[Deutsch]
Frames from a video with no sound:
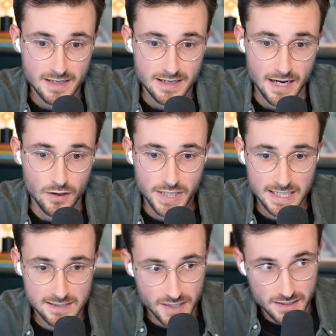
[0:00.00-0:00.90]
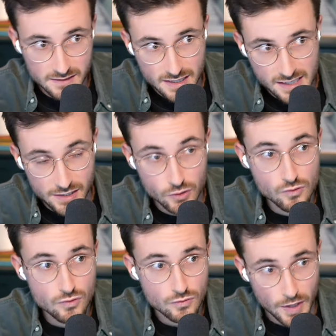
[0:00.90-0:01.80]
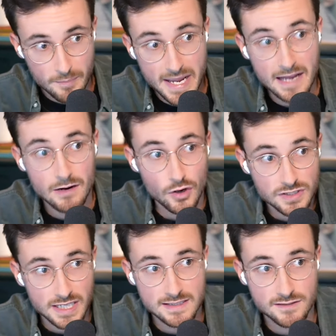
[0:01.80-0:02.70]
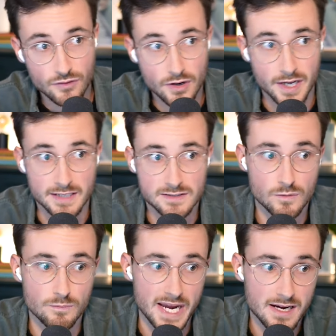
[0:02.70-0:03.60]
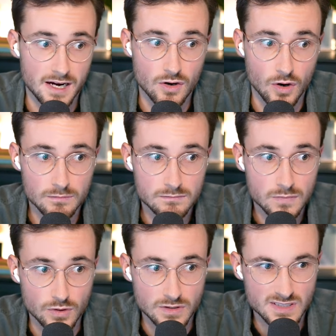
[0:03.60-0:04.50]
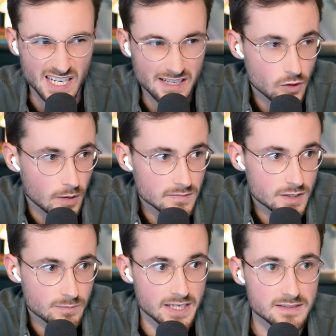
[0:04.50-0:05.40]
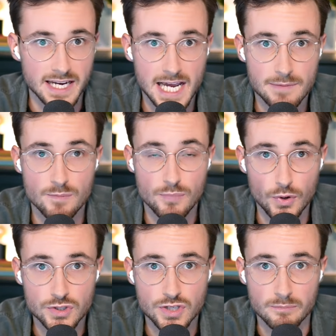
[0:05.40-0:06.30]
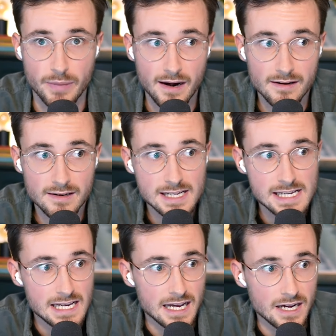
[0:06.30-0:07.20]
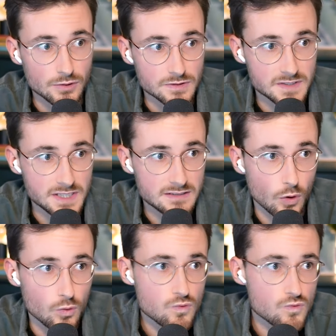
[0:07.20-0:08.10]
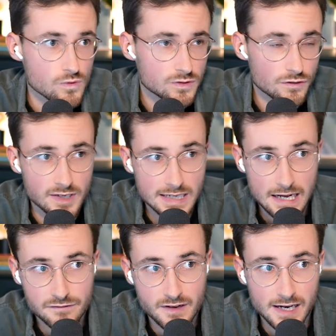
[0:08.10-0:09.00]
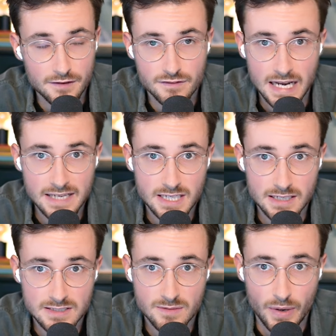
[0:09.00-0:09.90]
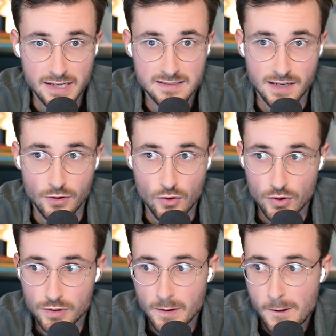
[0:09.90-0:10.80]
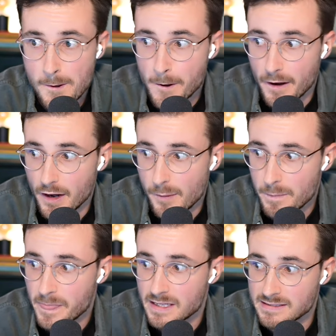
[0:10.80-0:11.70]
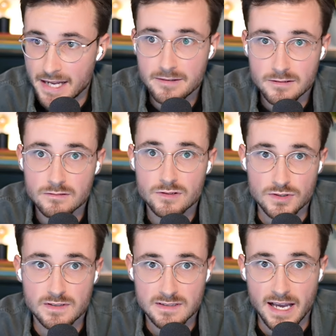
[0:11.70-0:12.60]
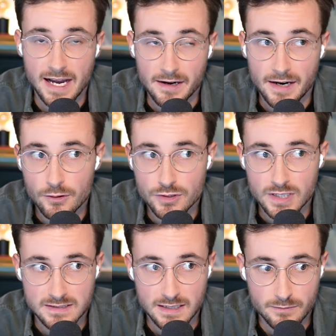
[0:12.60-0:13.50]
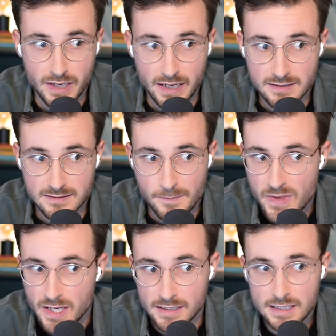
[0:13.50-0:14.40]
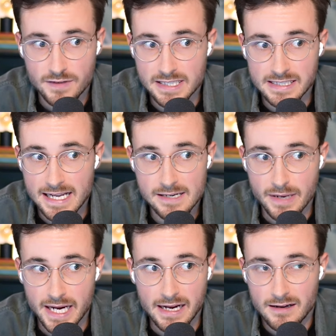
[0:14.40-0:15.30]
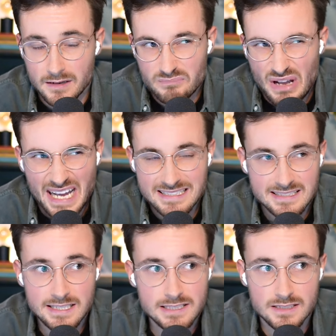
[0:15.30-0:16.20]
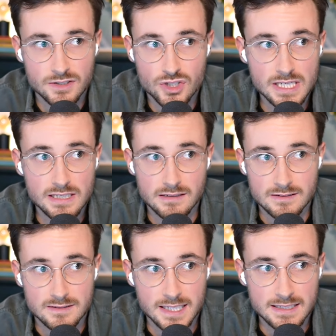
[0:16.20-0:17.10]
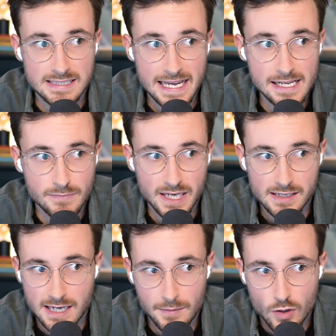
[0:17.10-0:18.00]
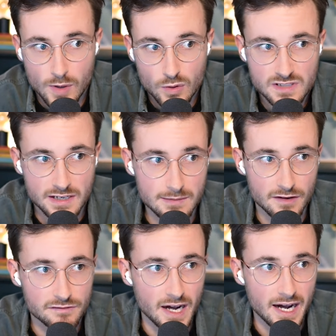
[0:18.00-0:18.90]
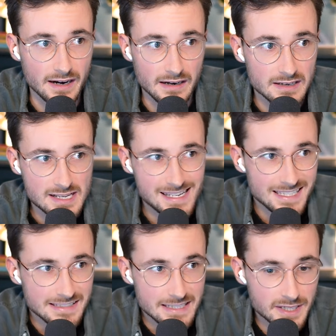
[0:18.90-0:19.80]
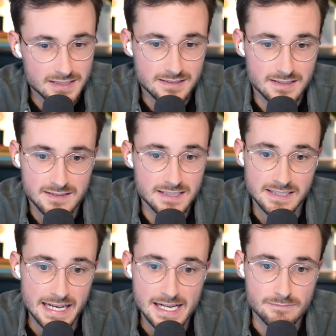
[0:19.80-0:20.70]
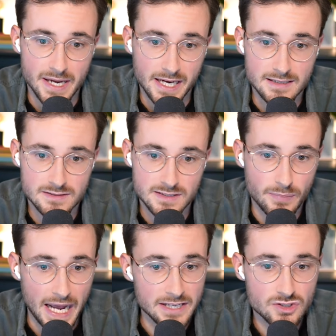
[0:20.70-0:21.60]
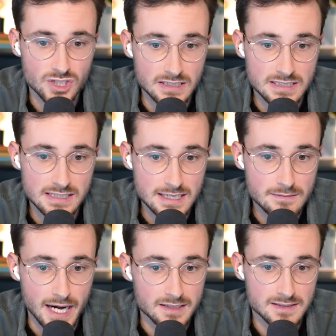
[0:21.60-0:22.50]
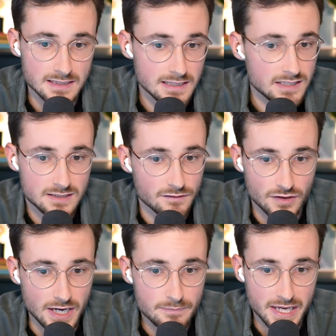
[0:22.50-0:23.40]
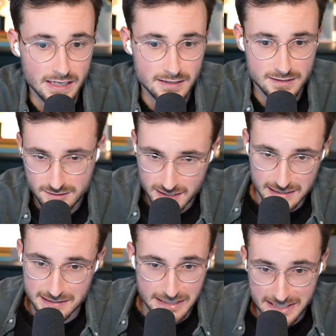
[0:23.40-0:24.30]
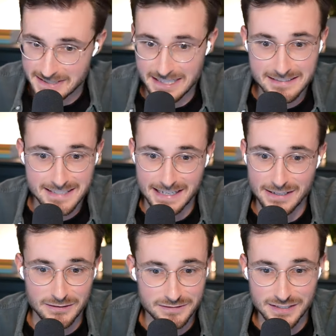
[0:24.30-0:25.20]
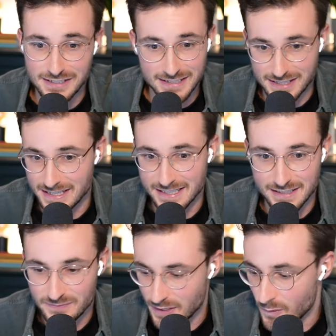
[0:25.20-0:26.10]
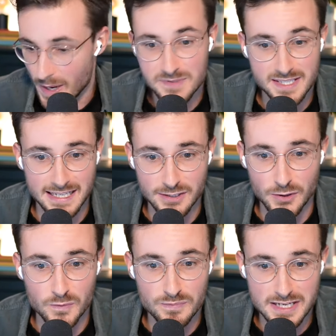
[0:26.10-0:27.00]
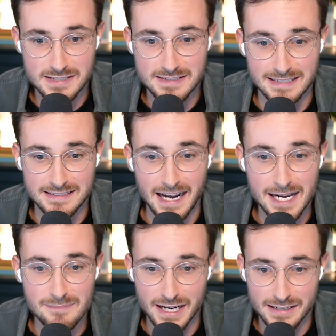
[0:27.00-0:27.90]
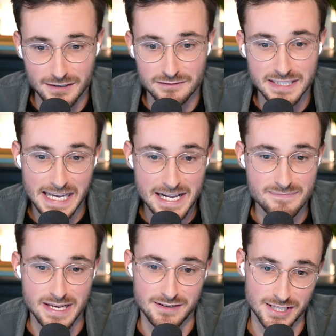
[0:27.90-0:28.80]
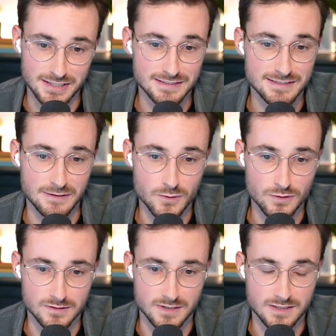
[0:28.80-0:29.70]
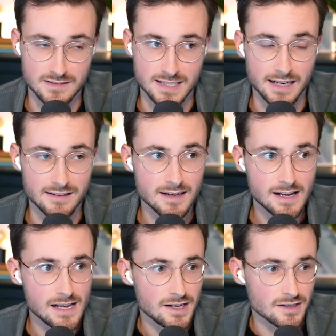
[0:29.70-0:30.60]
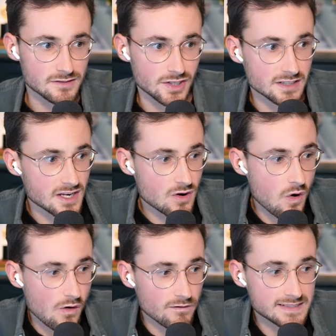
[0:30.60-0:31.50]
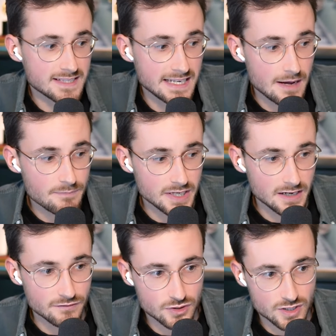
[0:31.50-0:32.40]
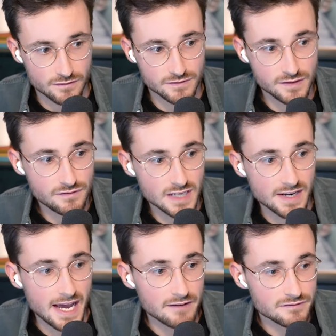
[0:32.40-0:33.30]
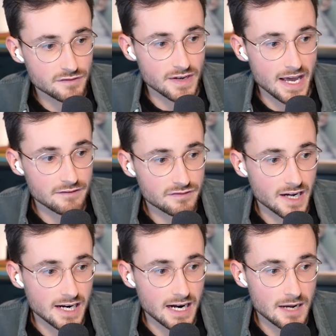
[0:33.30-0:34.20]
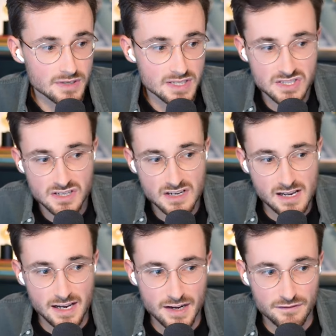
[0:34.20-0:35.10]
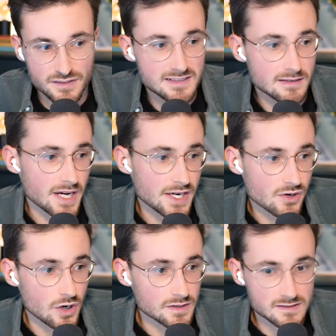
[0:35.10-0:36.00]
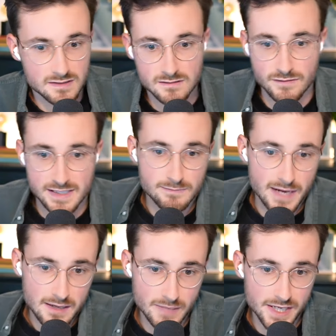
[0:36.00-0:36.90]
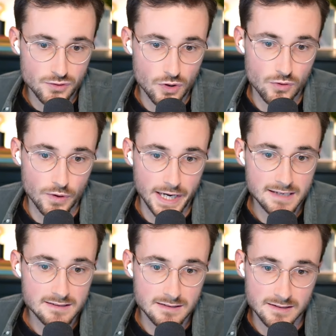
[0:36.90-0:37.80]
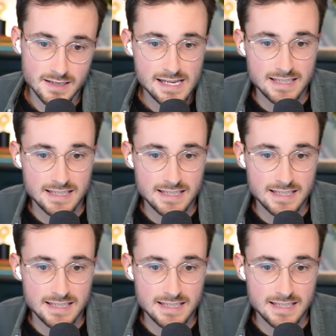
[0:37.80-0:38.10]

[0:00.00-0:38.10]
Ja, und erst wenn genug oder mehr Leute als vorher zum Bäcker kommen und der kommt nicht mehr hinterher mit dem Brötchen backen äh, und sieht, oh, so viel Nachfrage, vielleicht kann ich die Preise erhöhen, ähm, dann sozusagen erhöht er seine Preise. Nicht, weil die Geldmenge an sich gestiegen ist. Ja. Die Geldmenge kann man auch mal Unternehmer fragen, niemand interessiert die Geldmenge. Also die Preisstrategie machen sie nicht davon abhängig, gehen sie nicht ins Internet auf die äh, Website der Europäischen Zentralbank, auf die Geldmengenstatistik und gucken sich das an, sondern sie gucken, was geht ab in der Wirtschaft, wie viele Nach wie viel Nachfrage habe ich, äh, wie sind meine Kosten, was machen meine Konkurrenten.